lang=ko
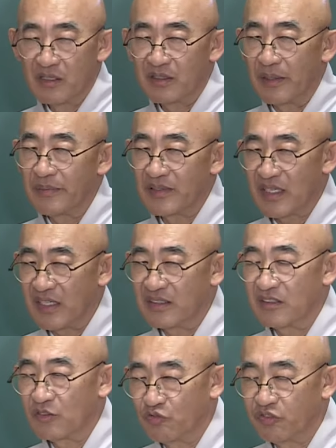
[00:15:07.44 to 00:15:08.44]
그 다음에
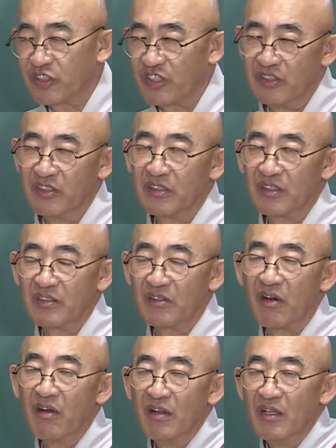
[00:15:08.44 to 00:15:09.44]
사선이 9천이에요.
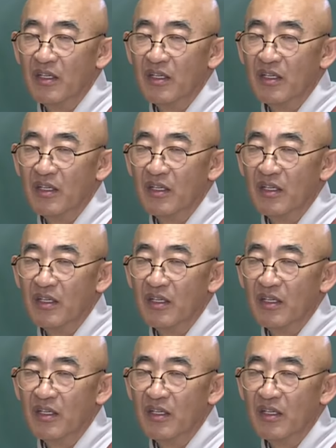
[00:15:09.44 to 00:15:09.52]
그래서